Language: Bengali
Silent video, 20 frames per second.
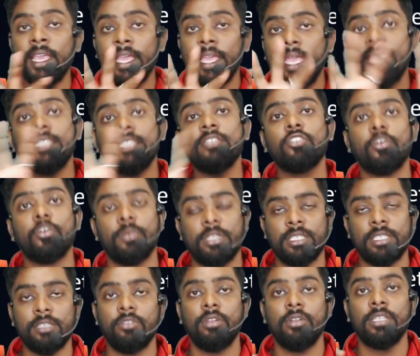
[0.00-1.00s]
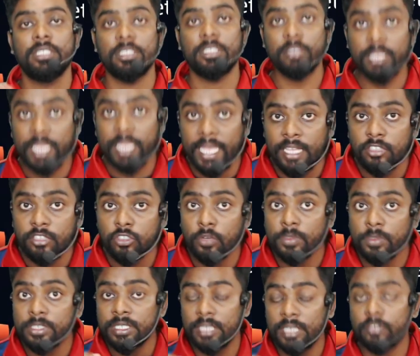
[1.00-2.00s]
এই যে সমস্যাগুলো হচ্ছে তো এই
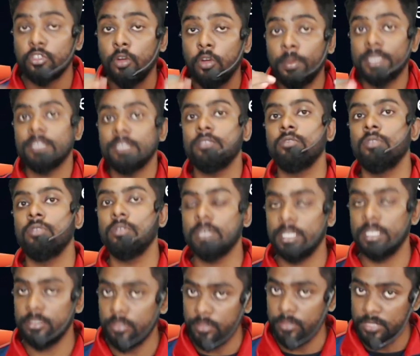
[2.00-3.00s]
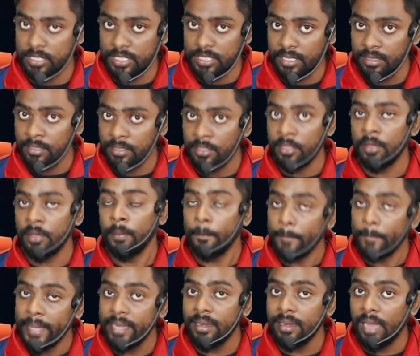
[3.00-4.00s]
সমস্যার সমাধানগুলো কিন্তু হচ্ছে
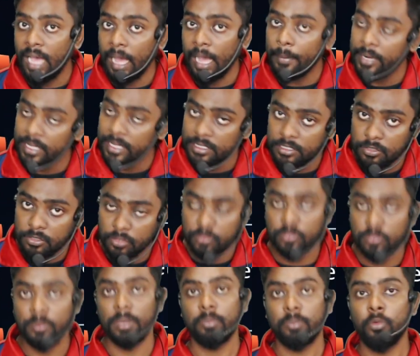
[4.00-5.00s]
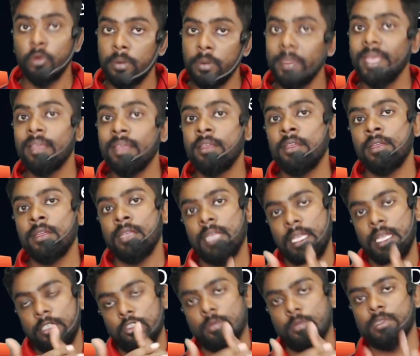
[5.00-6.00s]
মেন আমার কাছে যখন তোমরা পড়বে
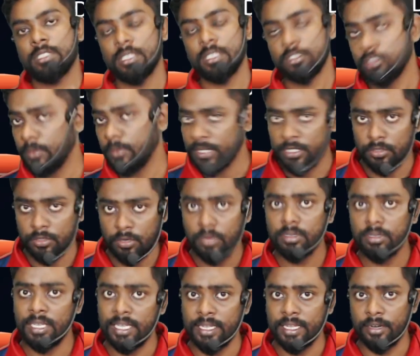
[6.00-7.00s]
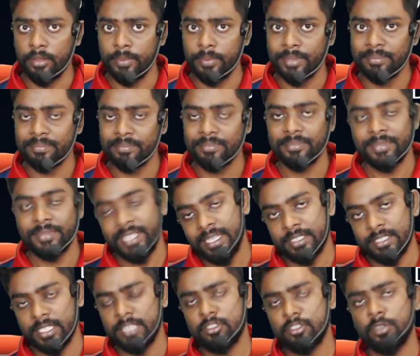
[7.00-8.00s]
এই সমস্যার সমাধানগুলো ক্লিয়ার হবে ঠিক
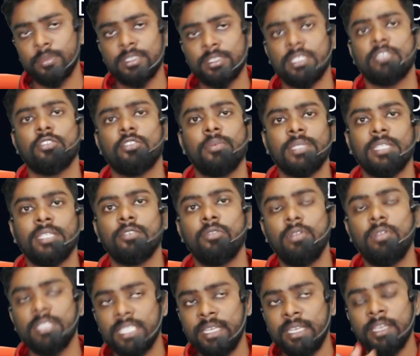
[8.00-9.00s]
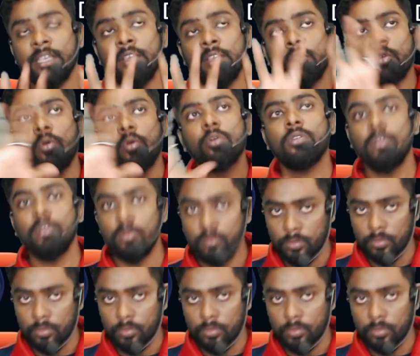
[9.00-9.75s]
আছে এই সমস্যা সমাধানগুলো যে কোন কোন